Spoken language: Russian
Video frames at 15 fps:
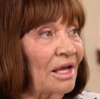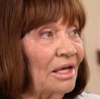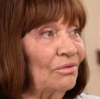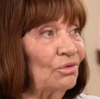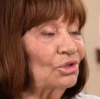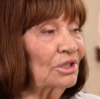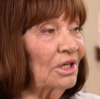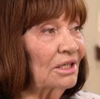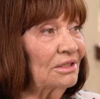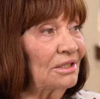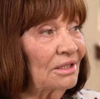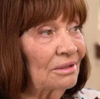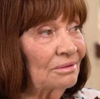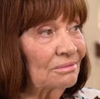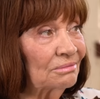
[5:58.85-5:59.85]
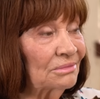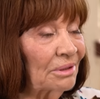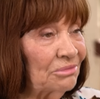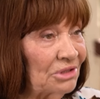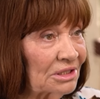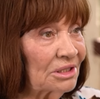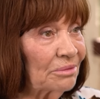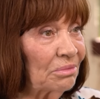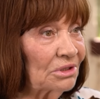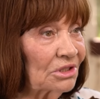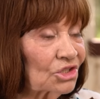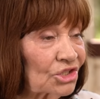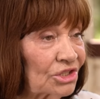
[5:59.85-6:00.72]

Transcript: И вот когда нам негде было